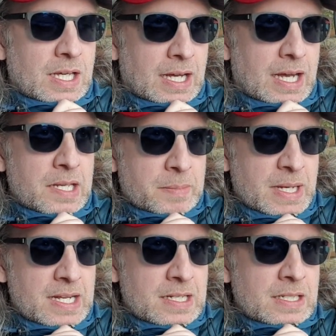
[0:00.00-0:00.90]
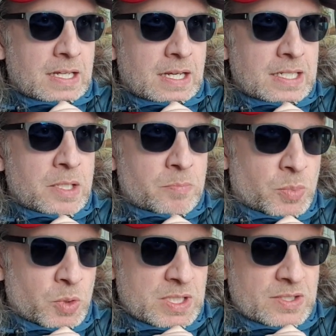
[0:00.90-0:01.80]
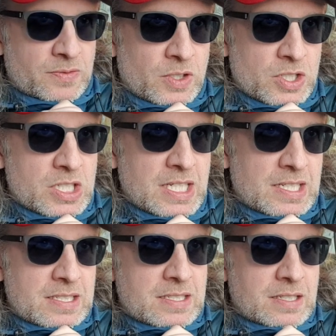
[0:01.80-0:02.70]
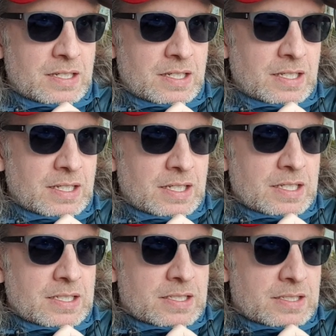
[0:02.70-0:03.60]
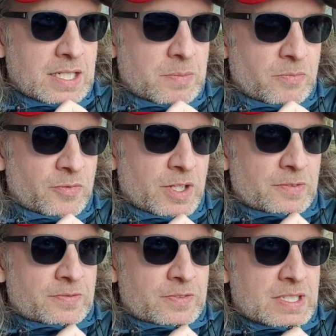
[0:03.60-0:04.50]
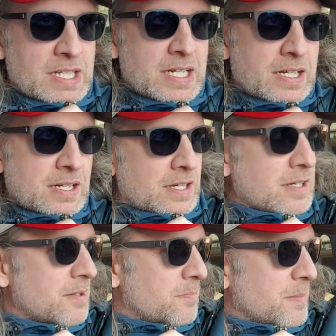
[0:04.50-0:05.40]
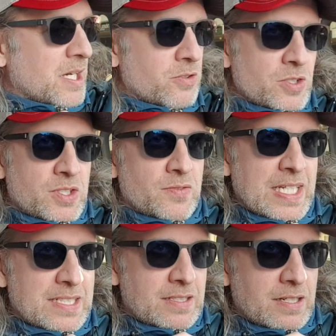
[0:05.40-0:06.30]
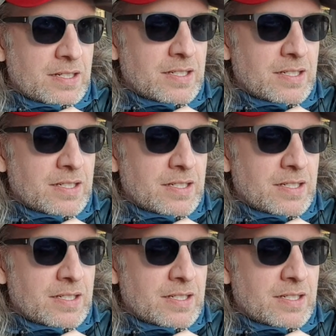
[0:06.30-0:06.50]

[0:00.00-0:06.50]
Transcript: Einmal an dem Bundesvorstand, dem wirft der Markus Witt